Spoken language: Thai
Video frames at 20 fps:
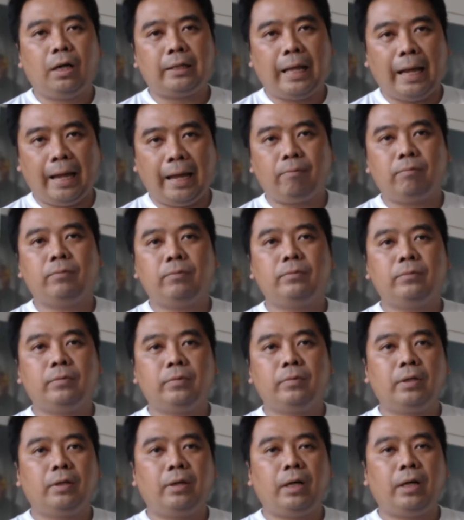ถาม
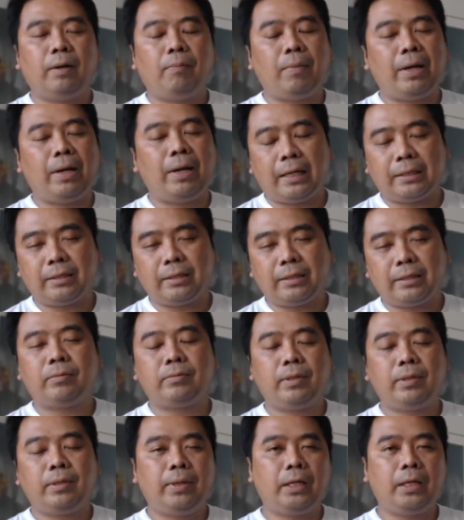มาอย่างสม่ำ
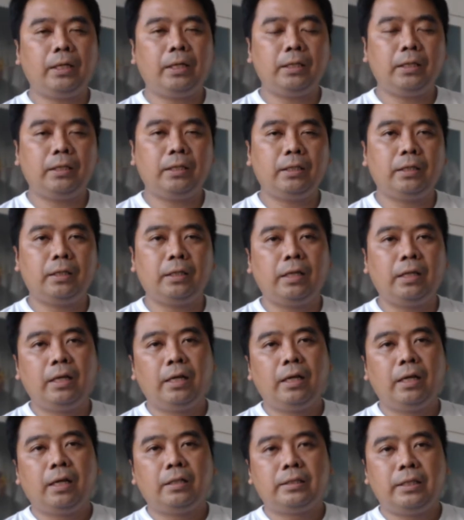เสมอก็คือ
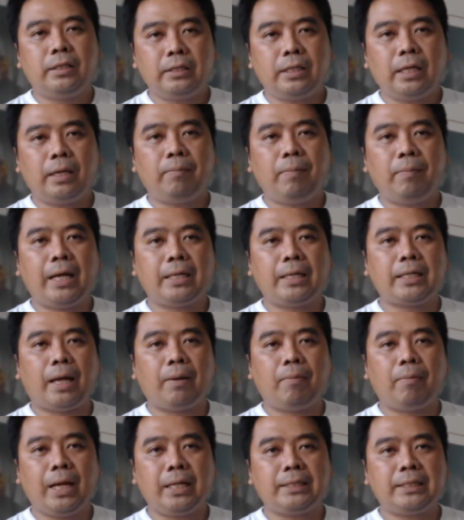ซิกซิกมาสา
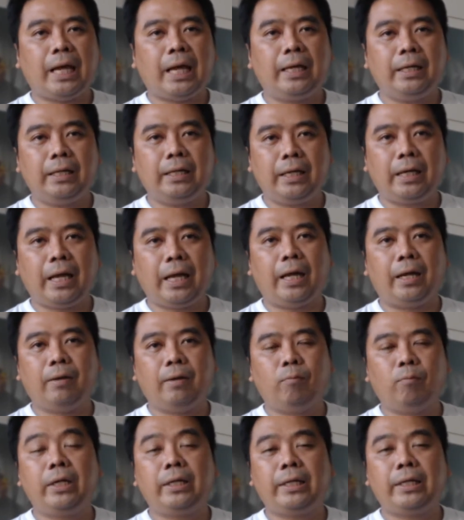มารถใช้ในงาน
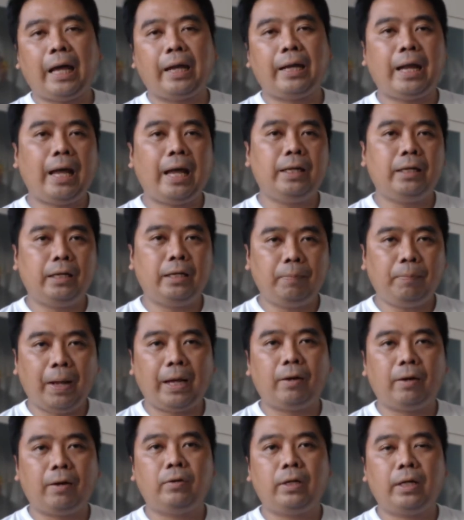บริการได้หรือเปล่า
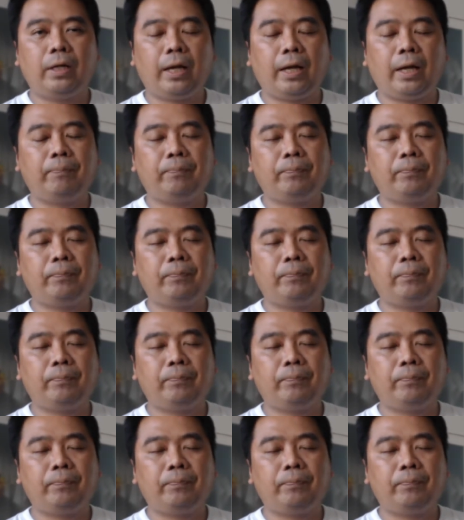นะครับ